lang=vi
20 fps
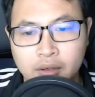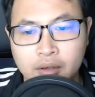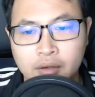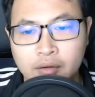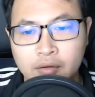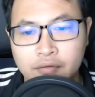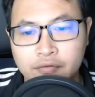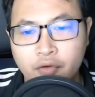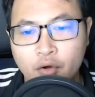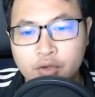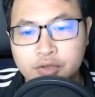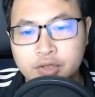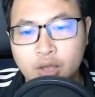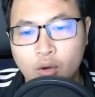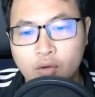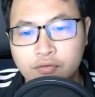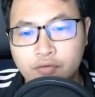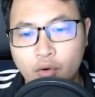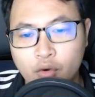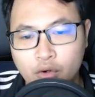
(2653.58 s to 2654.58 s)
vô
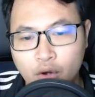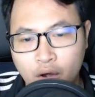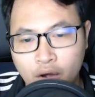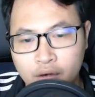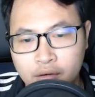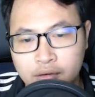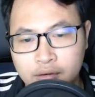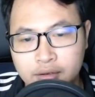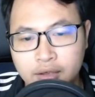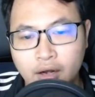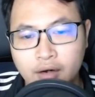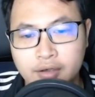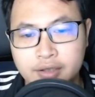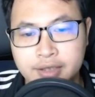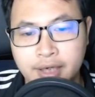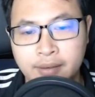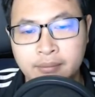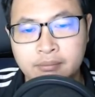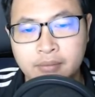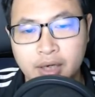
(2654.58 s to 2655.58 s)
sầu vô lo nâng
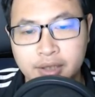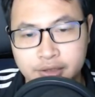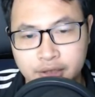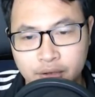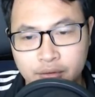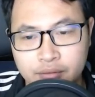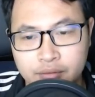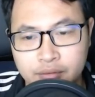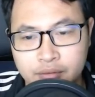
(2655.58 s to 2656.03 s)
chén mời rượu.